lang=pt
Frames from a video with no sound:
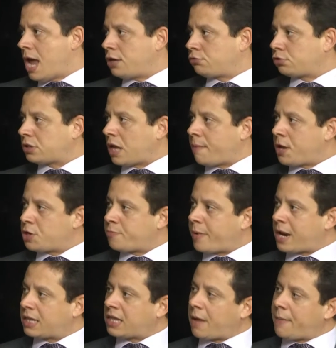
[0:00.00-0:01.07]
é
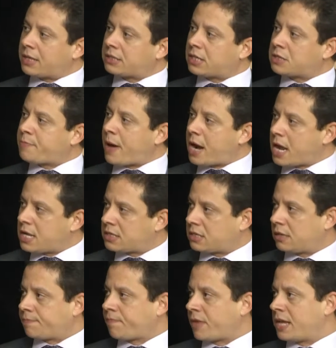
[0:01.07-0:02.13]
justamente para dar mais
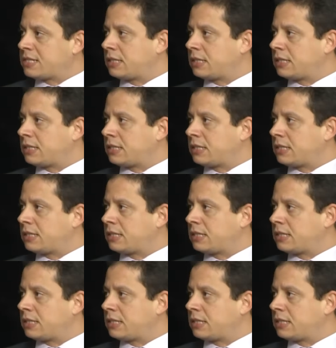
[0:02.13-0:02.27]
transparência,